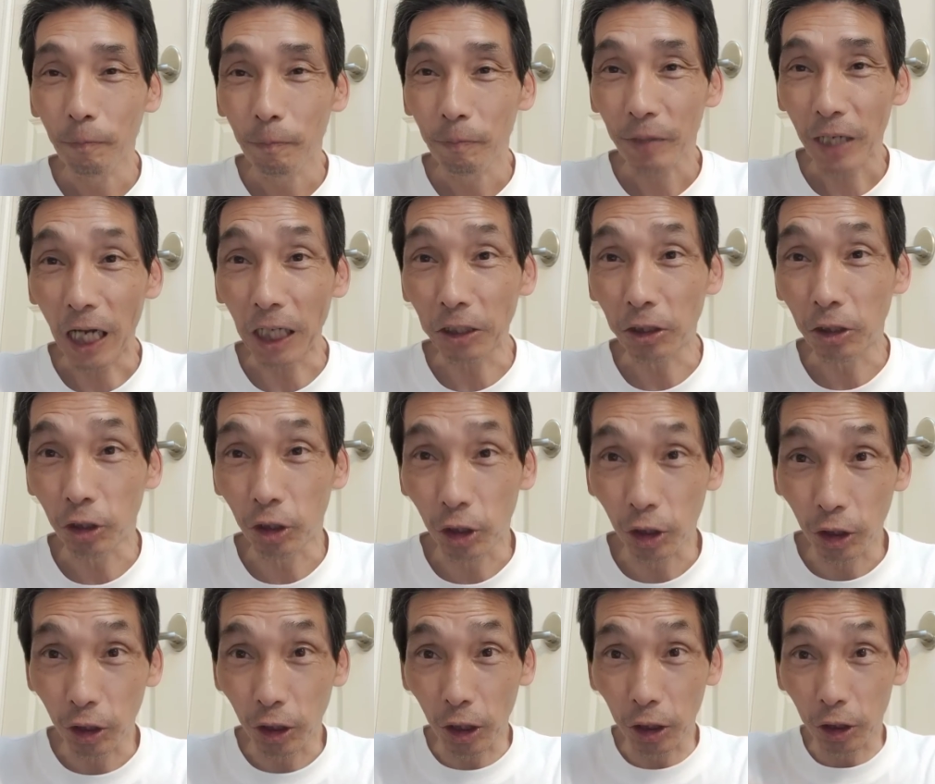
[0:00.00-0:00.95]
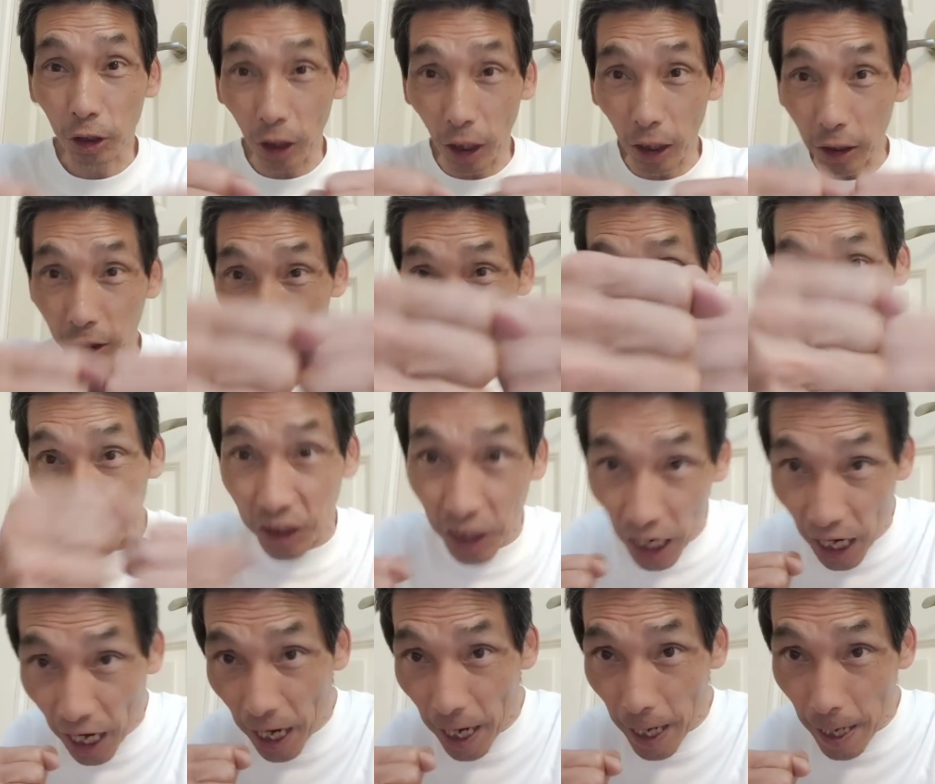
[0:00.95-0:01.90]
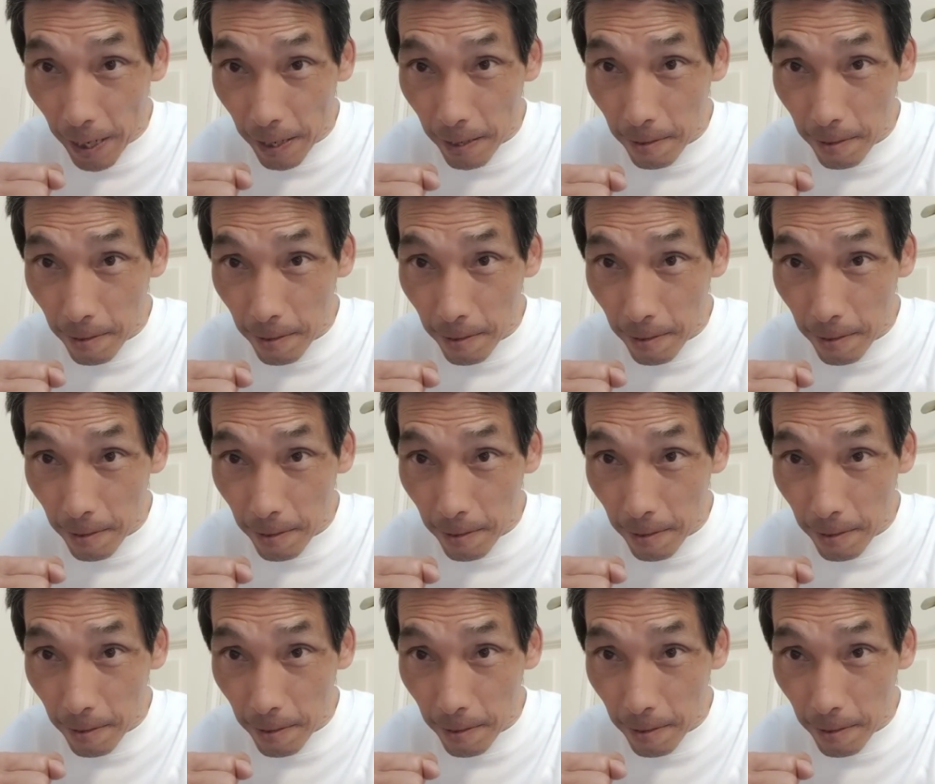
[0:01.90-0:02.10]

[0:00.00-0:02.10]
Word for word: ハッシーでした。イエーイ